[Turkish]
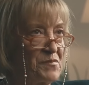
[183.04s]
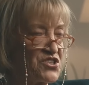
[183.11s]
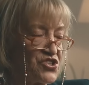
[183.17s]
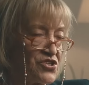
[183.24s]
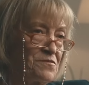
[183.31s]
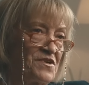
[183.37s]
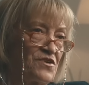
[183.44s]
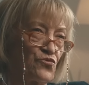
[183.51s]

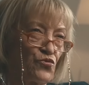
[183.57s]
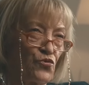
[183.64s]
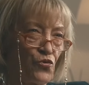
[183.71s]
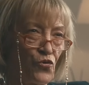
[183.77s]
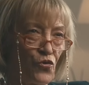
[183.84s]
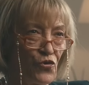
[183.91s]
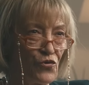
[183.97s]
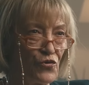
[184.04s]
başka bir
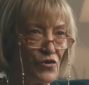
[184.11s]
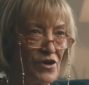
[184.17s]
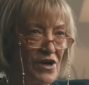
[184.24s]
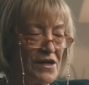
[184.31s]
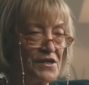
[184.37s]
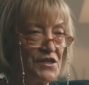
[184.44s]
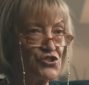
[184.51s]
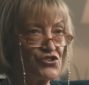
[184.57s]
duygu.
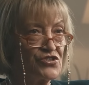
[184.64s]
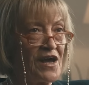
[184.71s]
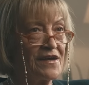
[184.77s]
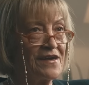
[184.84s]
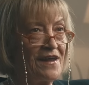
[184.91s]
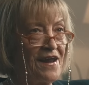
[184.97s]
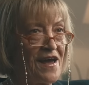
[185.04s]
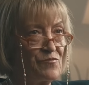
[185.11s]
Hani
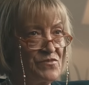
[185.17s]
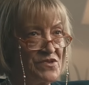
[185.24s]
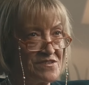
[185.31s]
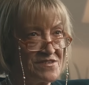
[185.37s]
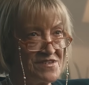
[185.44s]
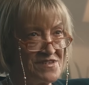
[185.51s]
içten gelen bir